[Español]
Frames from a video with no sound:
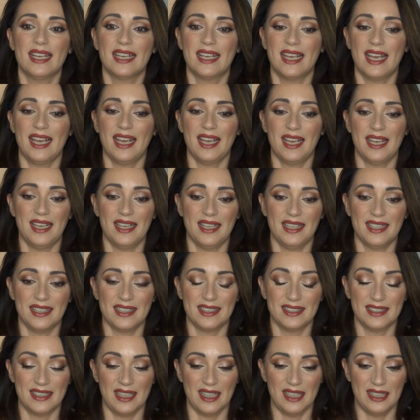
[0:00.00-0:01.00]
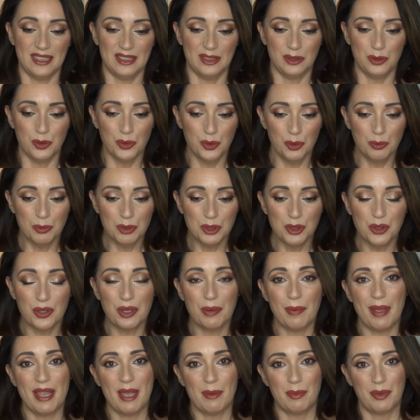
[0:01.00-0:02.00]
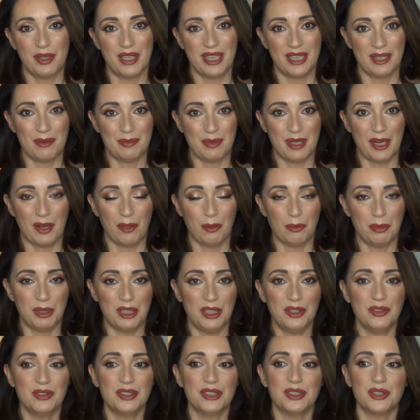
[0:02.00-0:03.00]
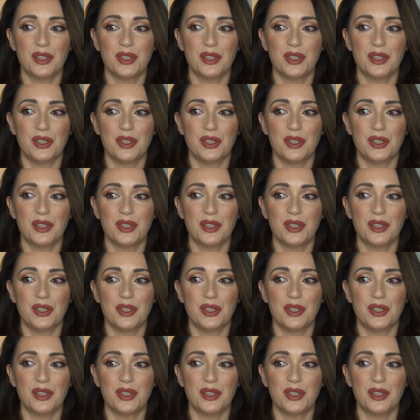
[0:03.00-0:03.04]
que, dudo mucho que vaya a poder cambiar de opinión.